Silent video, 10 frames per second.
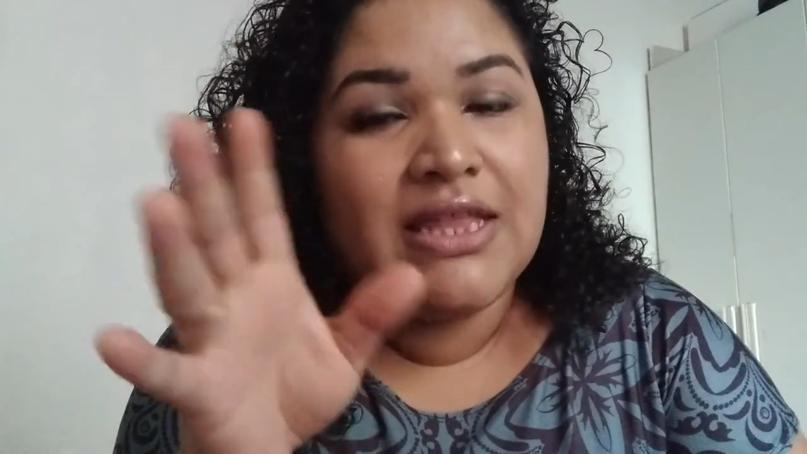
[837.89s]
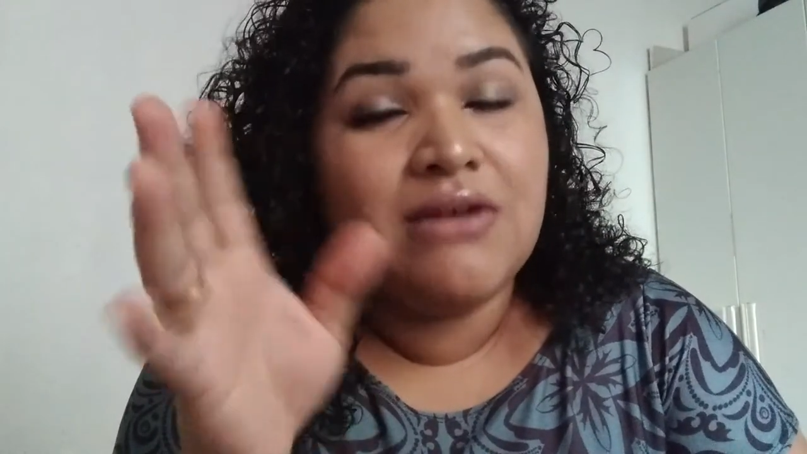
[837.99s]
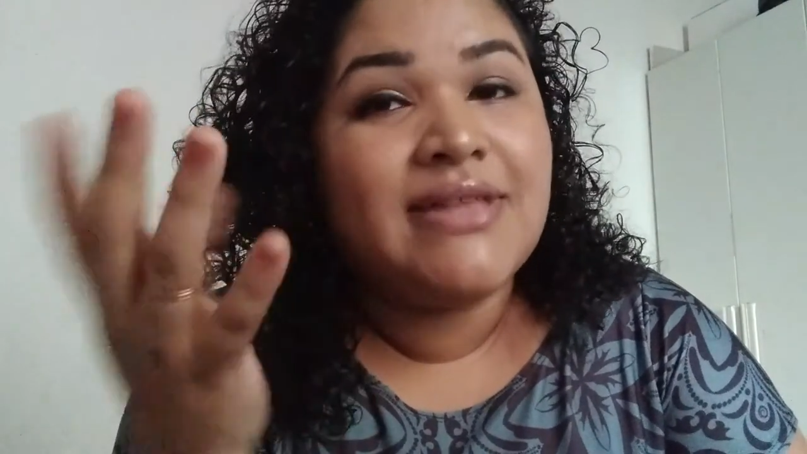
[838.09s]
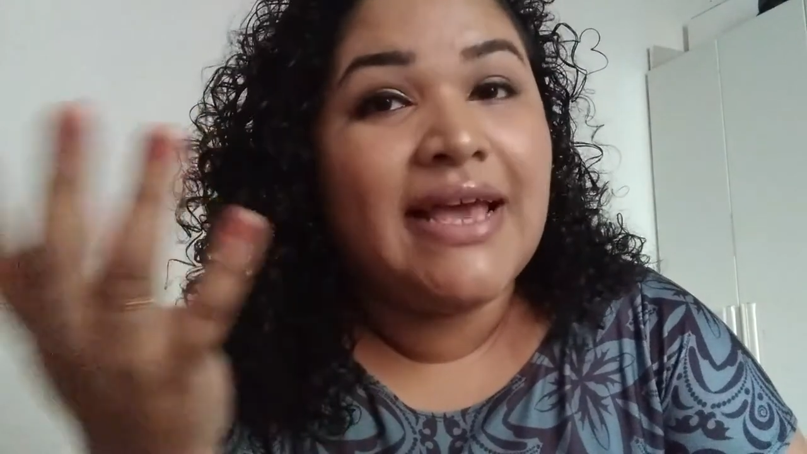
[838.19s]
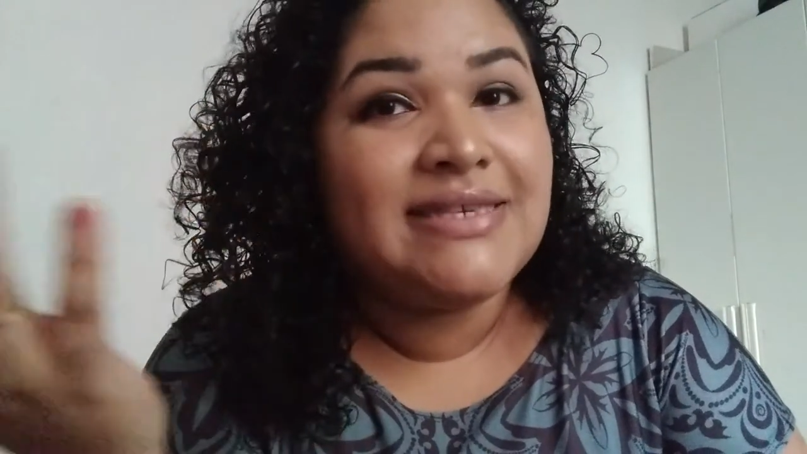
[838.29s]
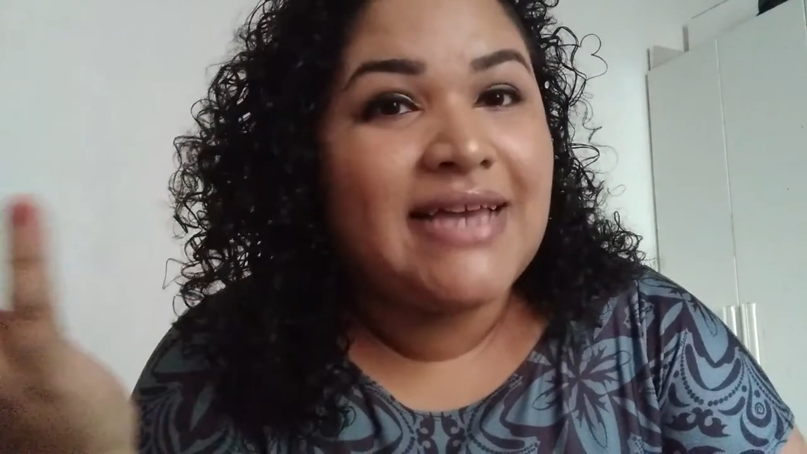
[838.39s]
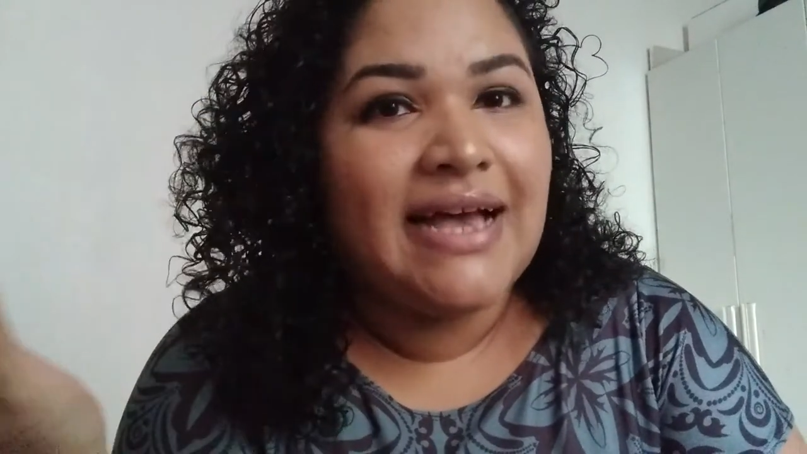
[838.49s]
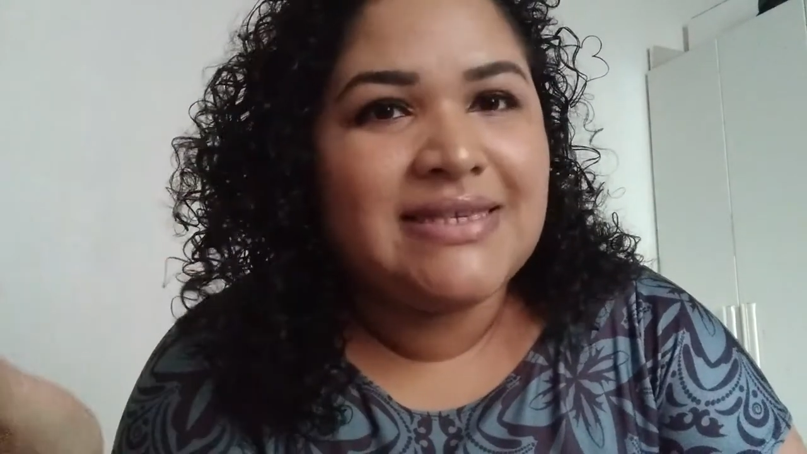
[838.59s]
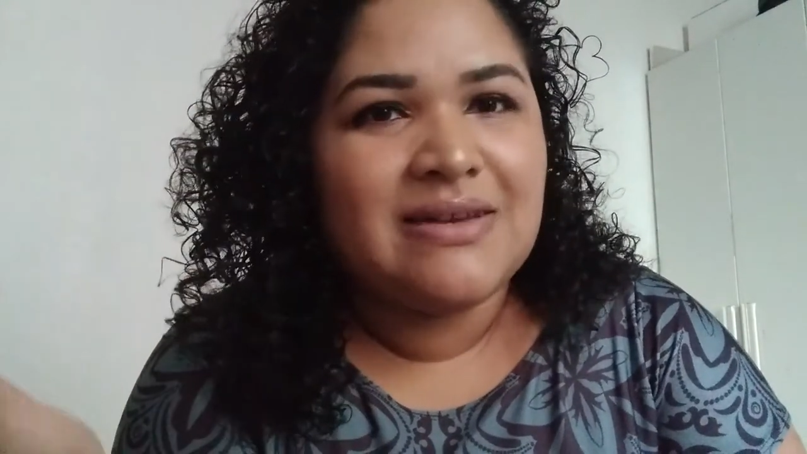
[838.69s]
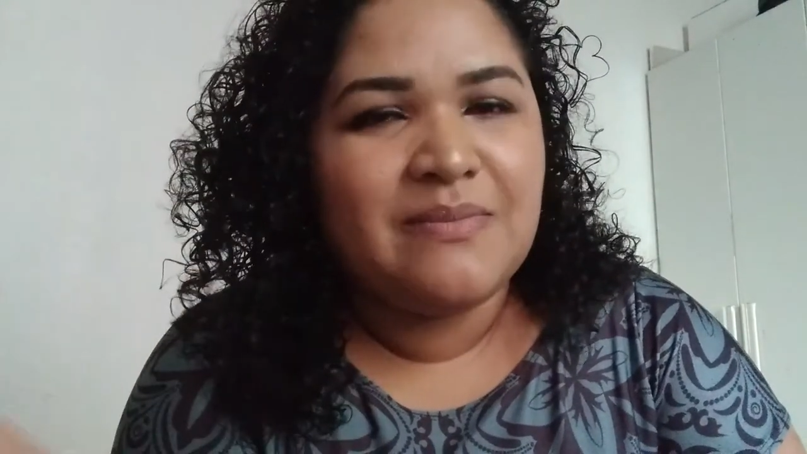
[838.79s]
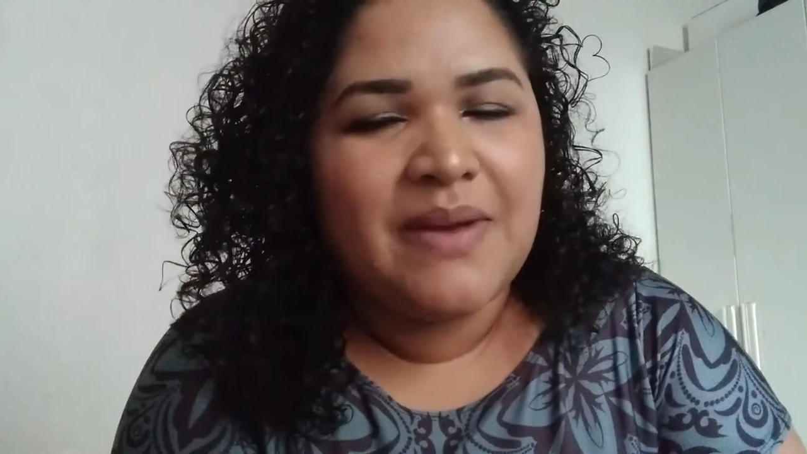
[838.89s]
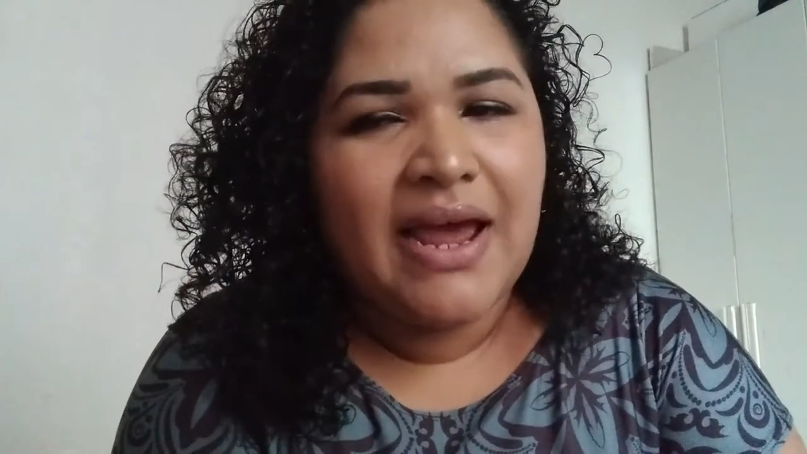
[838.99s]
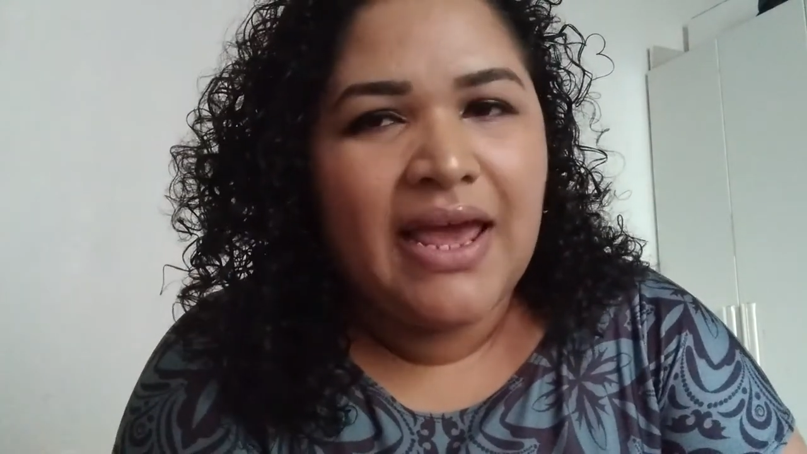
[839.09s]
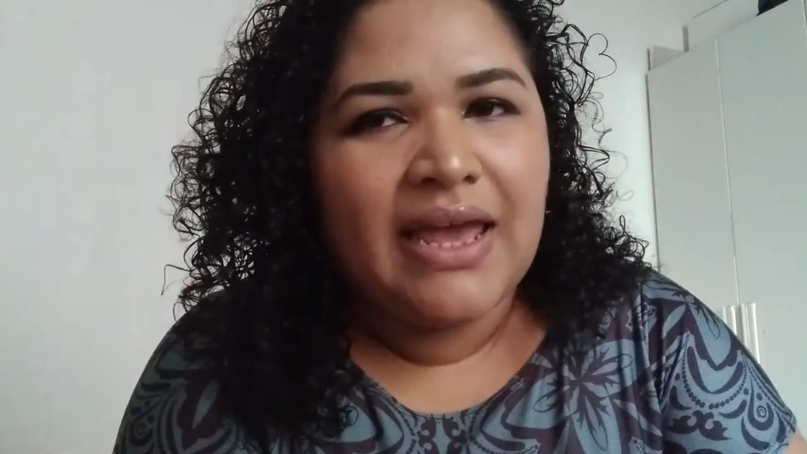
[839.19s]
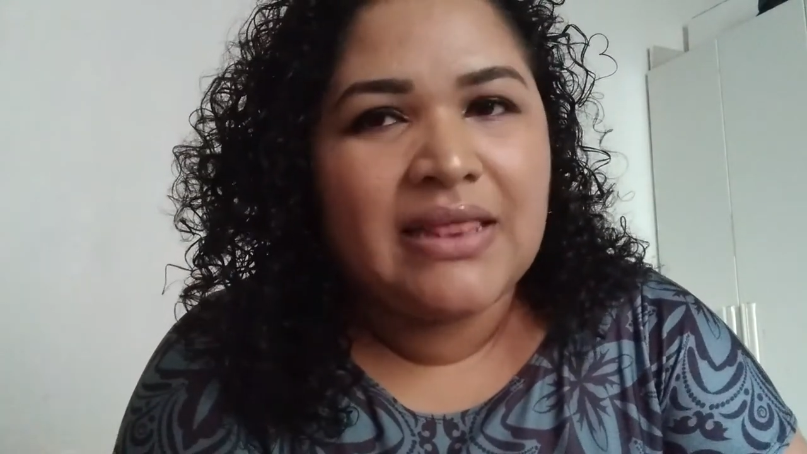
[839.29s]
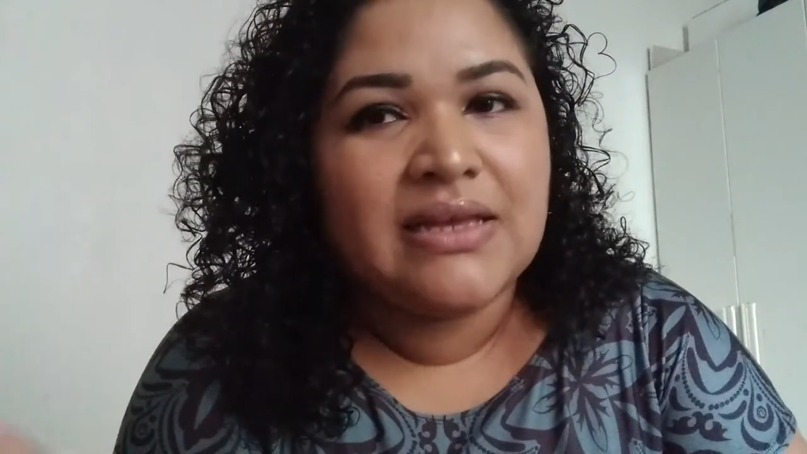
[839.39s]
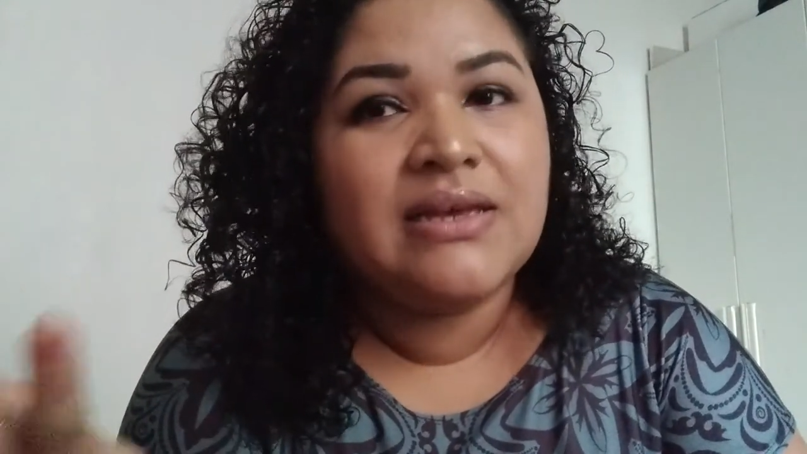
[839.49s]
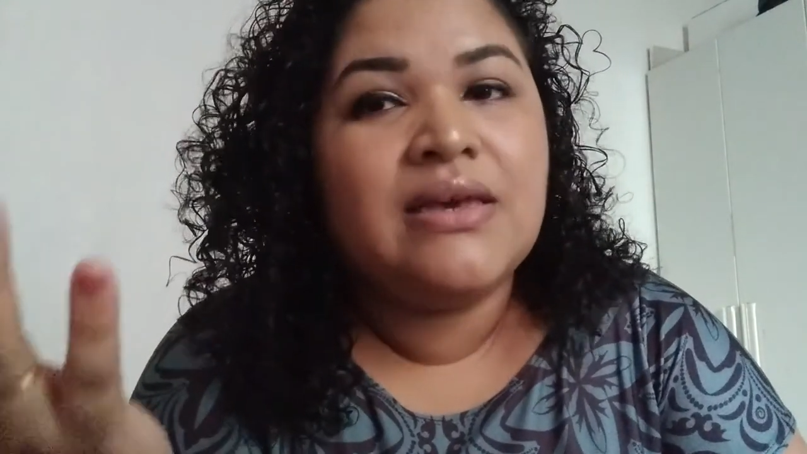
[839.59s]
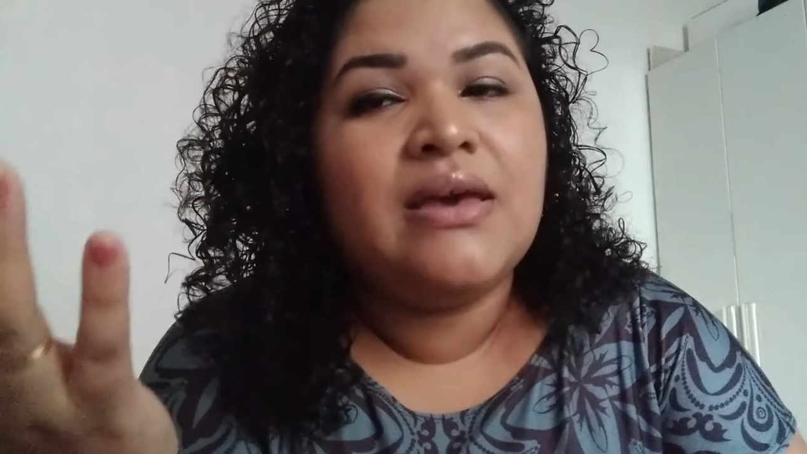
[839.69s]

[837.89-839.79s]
não desse ração para ela,